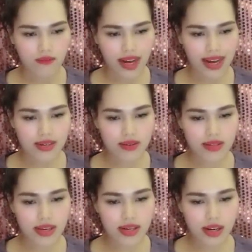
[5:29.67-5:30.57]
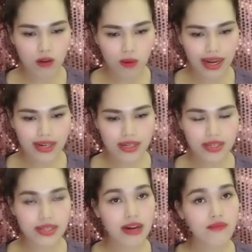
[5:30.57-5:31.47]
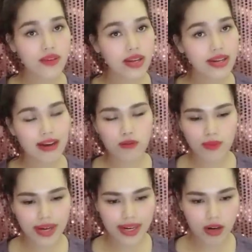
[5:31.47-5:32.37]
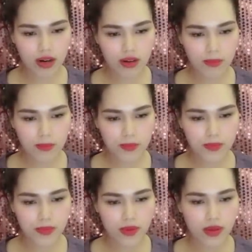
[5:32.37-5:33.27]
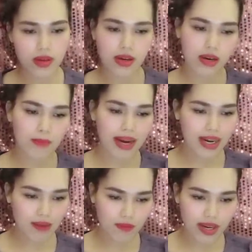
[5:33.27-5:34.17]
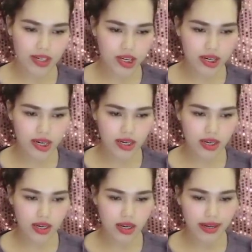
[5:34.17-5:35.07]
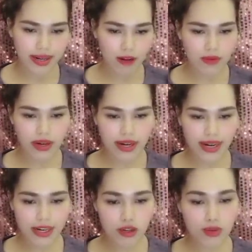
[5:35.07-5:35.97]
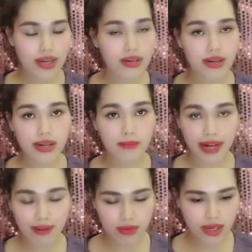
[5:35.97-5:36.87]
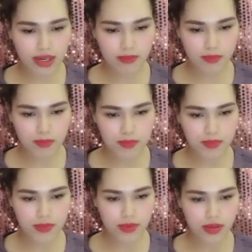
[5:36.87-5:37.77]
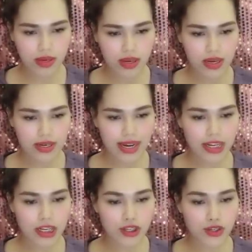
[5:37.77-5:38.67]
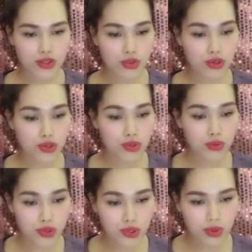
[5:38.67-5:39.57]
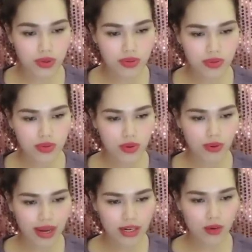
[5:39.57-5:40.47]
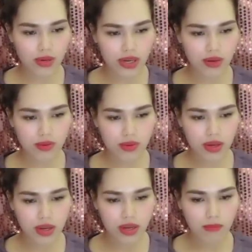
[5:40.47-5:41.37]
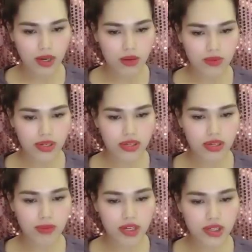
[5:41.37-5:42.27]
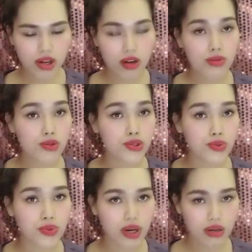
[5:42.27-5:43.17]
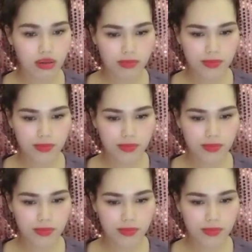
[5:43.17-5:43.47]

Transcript: Và được tiếng là ngoan, giáo viên nào cũng khen nó. Các bài làm văn trước đây, học người khác nó toàn được điểm cao nhất lớp. Nay tôi cho tụt xuống, quá lổ liếng, bọn học sinh sẽ biết rõ tôi chủ nó.